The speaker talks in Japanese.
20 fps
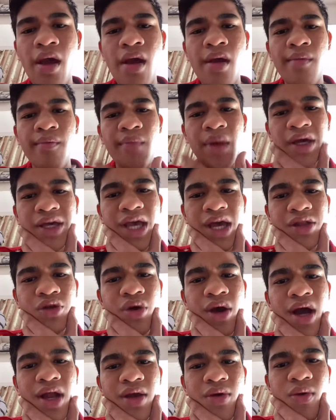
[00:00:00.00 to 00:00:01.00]
まあ、
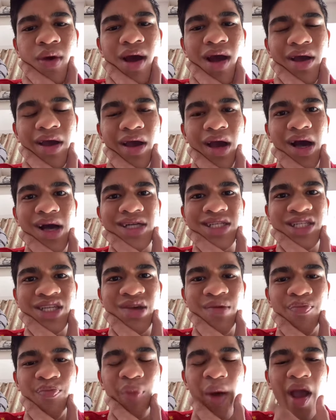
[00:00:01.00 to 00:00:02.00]
ヤドカリは足いっ
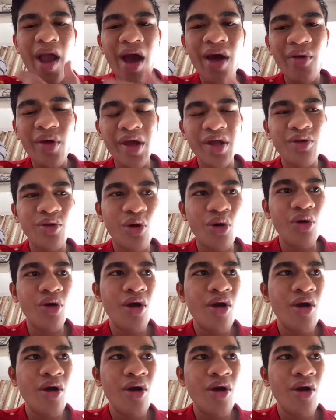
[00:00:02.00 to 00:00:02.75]
ぱいあるけど、